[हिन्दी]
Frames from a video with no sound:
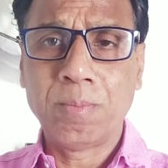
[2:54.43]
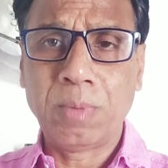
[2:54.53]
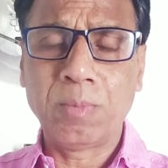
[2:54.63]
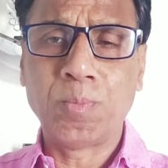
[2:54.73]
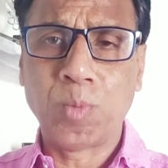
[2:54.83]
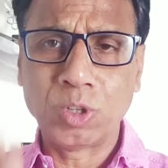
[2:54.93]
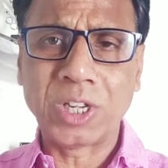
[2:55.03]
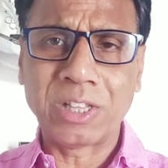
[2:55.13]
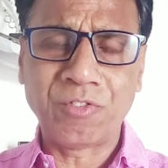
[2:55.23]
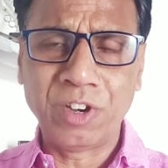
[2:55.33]
में बहुत
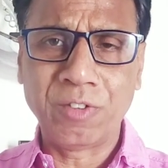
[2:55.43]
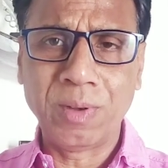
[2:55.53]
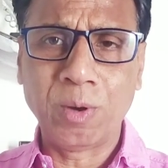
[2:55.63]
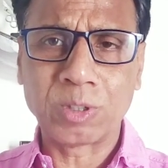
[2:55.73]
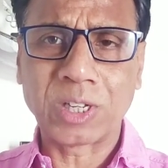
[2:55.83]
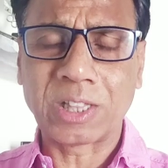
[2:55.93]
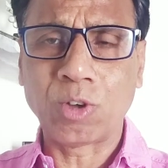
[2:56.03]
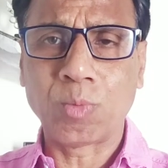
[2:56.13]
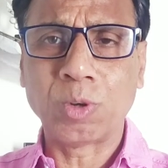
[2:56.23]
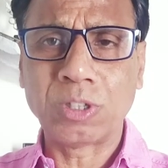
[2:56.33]
ज़्यादा फिट वे हो सकते
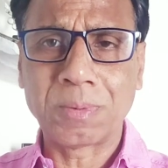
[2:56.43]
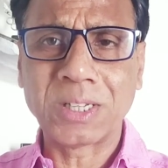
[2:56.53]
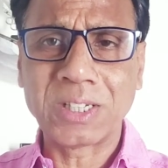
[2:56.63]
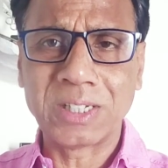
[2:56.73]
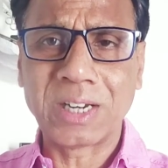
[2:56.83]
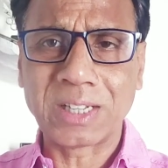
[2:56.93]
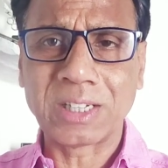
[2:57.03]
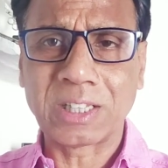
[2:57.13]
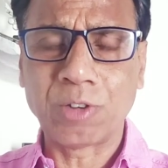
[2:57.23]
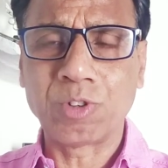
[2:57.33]
हैं और बहुत ज़बरदस्त नजर आ
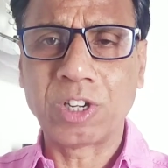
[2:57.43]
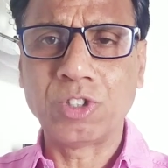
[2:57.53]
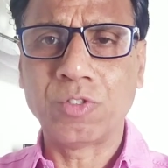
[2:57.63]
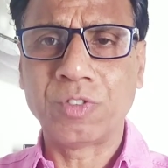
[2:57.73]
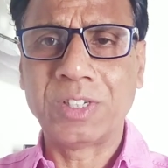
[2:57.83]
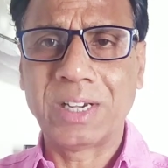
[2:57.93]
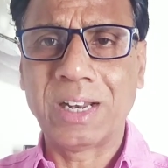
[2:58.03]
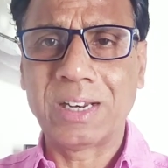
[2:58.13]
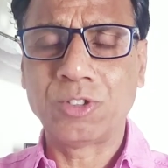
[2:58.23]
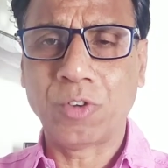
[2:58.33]
सकते हैं उनकी जो
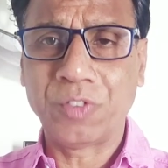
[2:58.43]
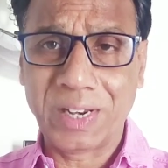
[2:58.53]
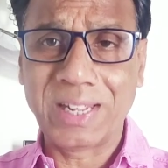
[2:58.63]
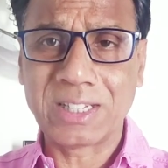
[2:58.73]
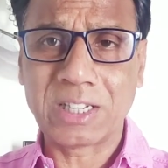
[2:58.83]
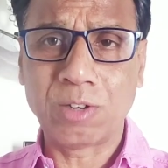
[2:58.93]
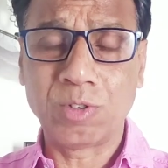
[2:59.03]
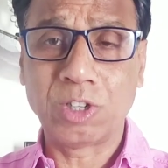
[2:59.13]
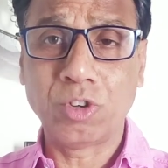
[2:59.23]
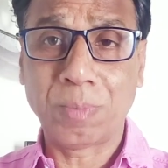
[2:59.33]
फिजिकल जो अपीरियंस है
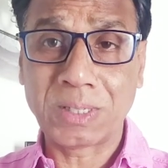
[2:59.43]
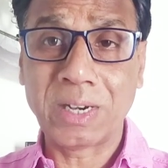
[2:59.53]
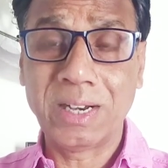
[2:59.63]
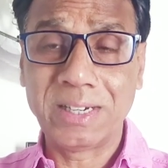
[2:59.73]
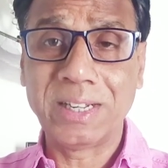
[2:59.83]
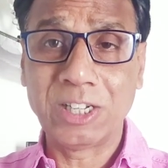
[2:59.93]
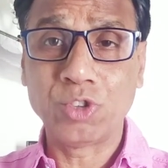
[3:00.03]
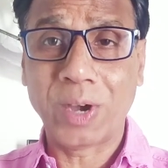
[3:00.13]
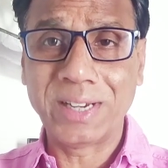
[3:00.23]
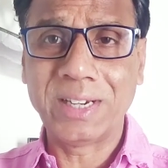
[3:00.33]
उनकी जो पर्सनैलिटी है
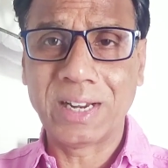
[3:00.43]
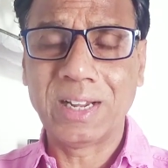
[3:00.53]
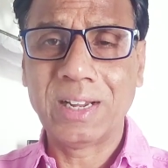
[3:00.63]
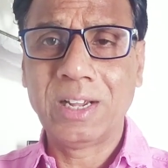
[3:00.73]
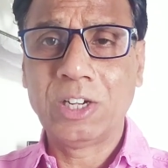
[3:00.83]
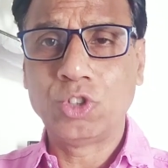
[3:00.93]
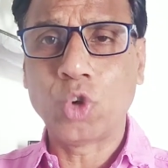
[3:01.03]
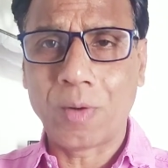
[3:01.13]
जो हाइट है जो